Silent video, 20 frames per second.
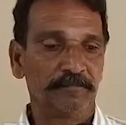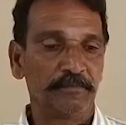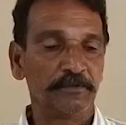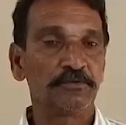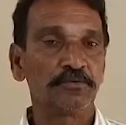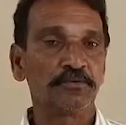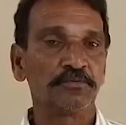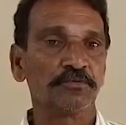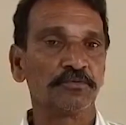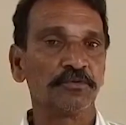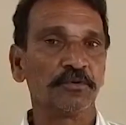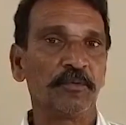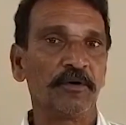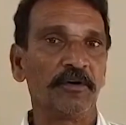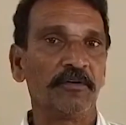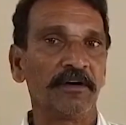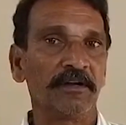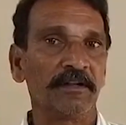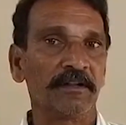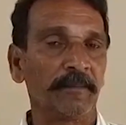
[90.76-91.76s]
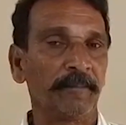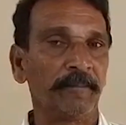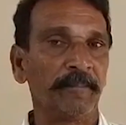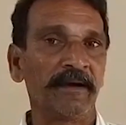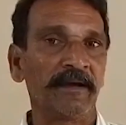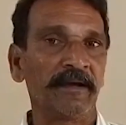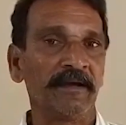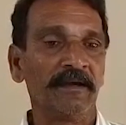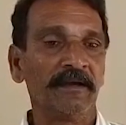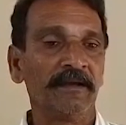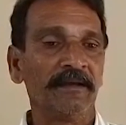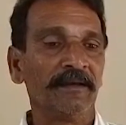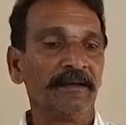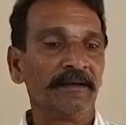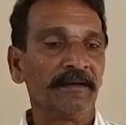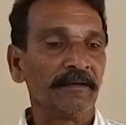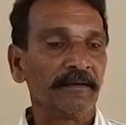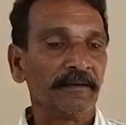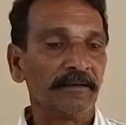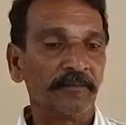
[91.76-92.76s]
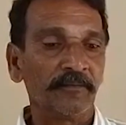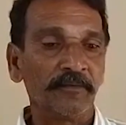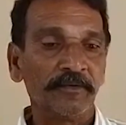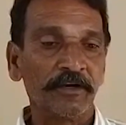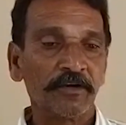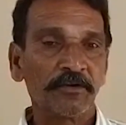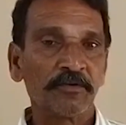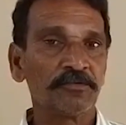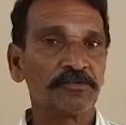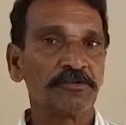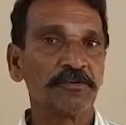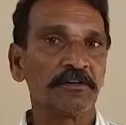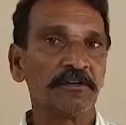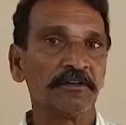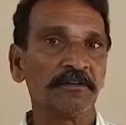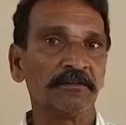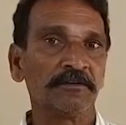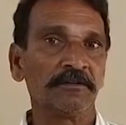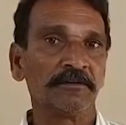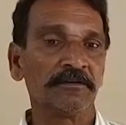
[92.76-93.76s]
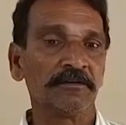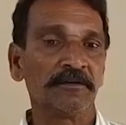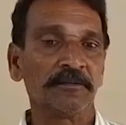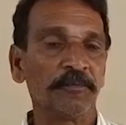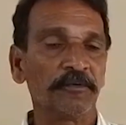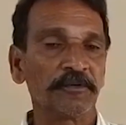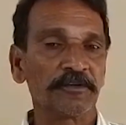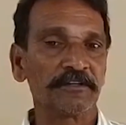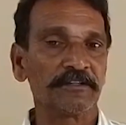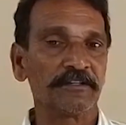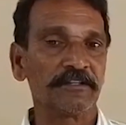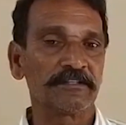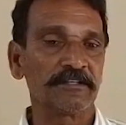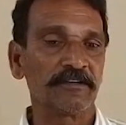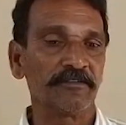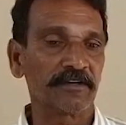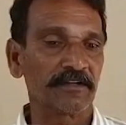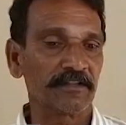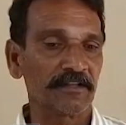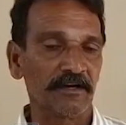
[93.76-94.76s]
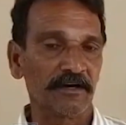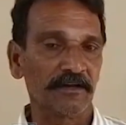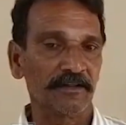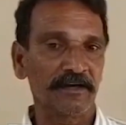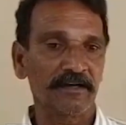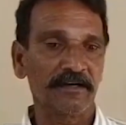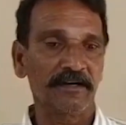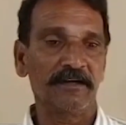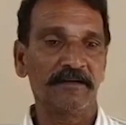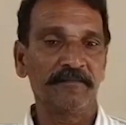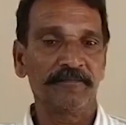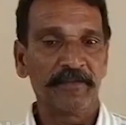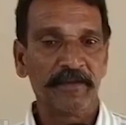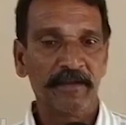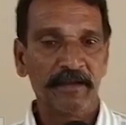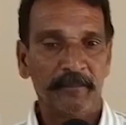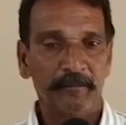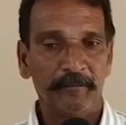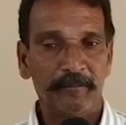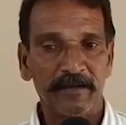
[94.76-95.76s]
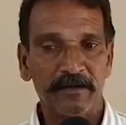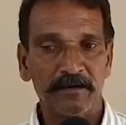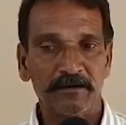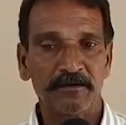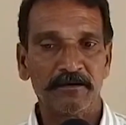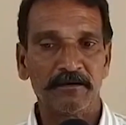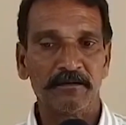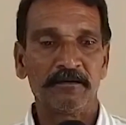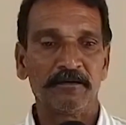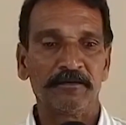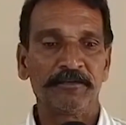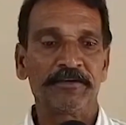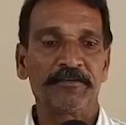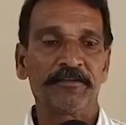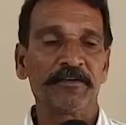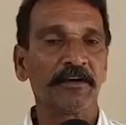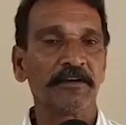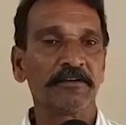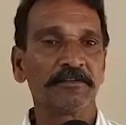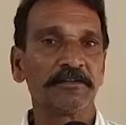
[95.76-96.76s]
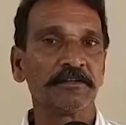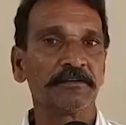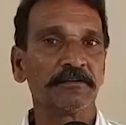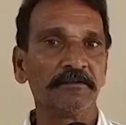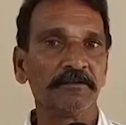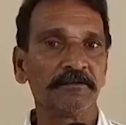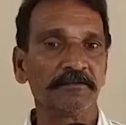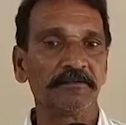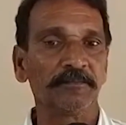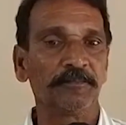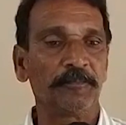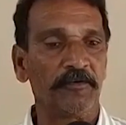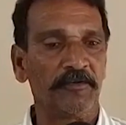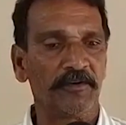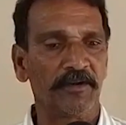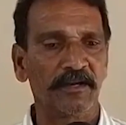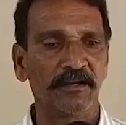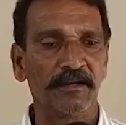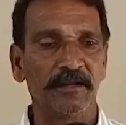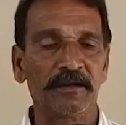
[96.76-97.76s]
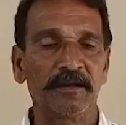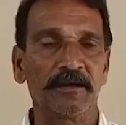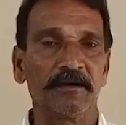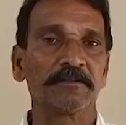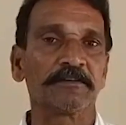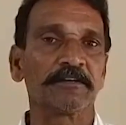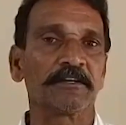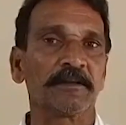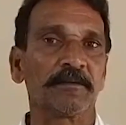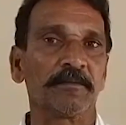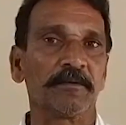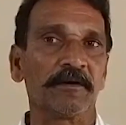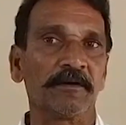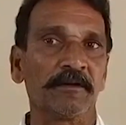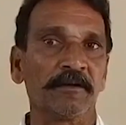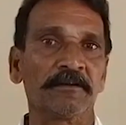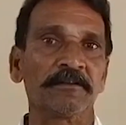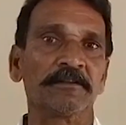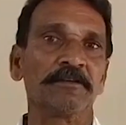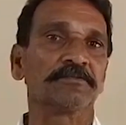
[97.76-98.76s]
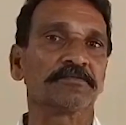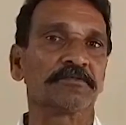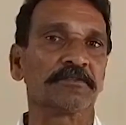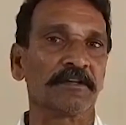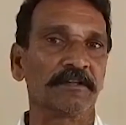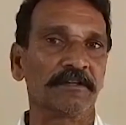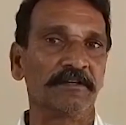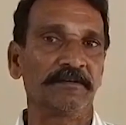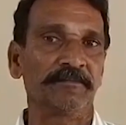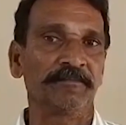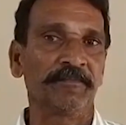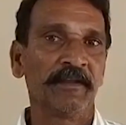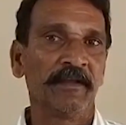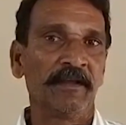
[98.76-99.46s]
పెంచుకుంటూ పోవాలి తప్ప ఎక్కువ సీట్లు పోటీ చేసేమన్నది కాదు అక్కడ మనం ఇరవై నాలుగు సీట్లు పవన్ కళ్యాణ్ గారు చంద్రబాబు నాయుడు గారు తీసుకున్నది